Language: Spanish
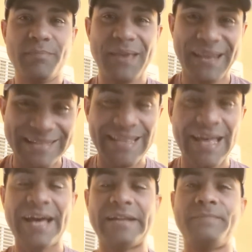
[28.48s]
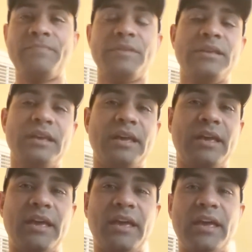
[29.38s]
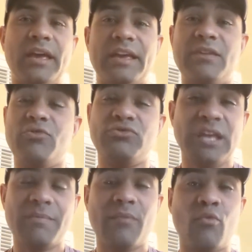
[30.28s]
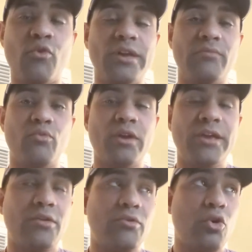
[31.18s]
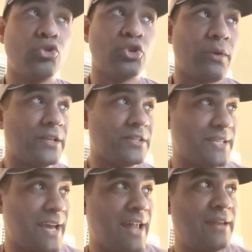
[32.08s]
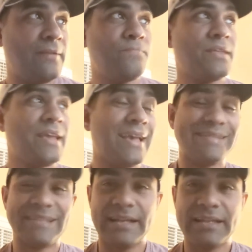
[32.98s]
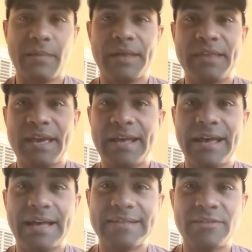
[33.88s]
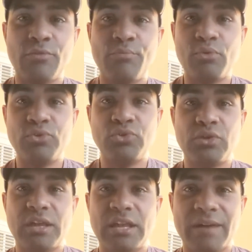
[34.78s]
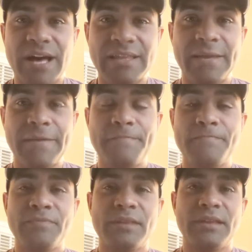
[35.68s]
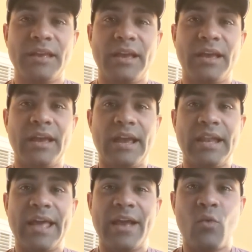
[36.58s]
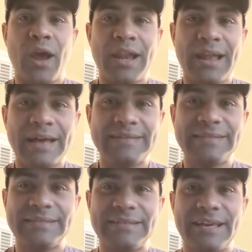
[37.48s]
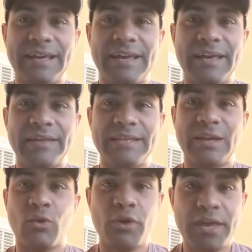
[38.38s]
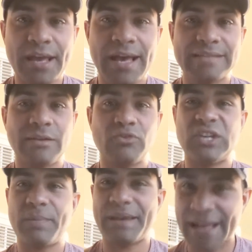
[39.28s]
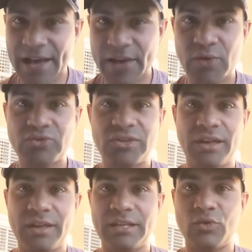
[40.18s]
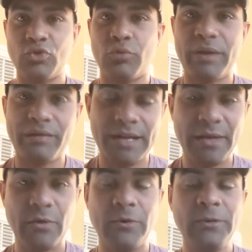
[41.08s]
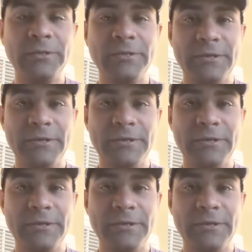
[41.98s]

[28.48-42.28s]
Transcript: bienestar eh, y es un tema muy, muy controversial, en cierta manera ha sido un punto de debate eh, en las escuelas eh, teológicas, en los seminarios, institutos bíblicos,